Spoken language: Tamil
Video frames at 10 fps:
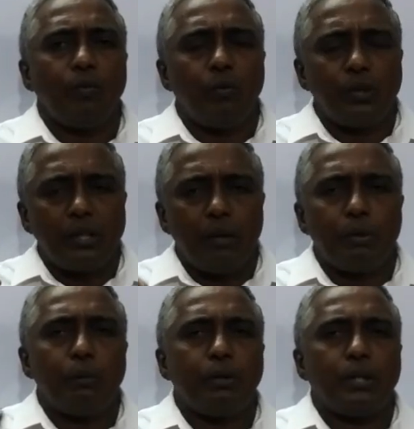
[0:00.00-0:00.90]
யாரோ
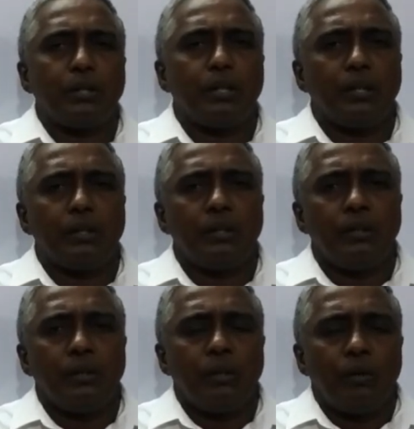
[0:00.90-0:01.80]
ஒரு சில நபர்கள்
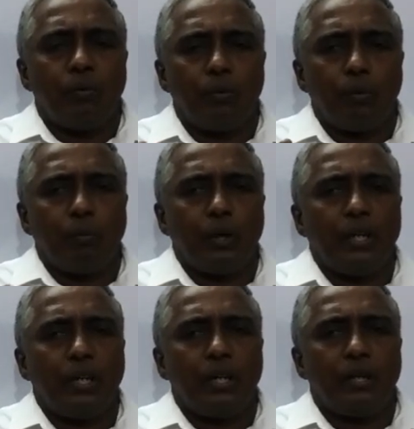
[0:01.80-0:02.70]
மட்டும்தான்
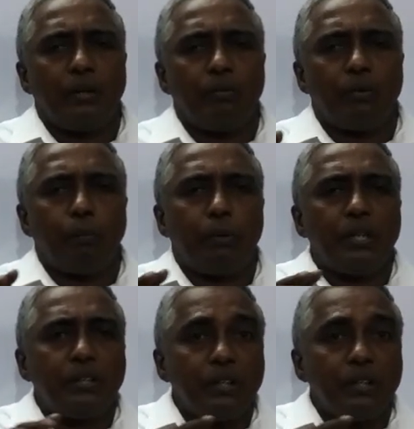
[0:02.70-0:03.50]
ஒரு முறையான ஒரு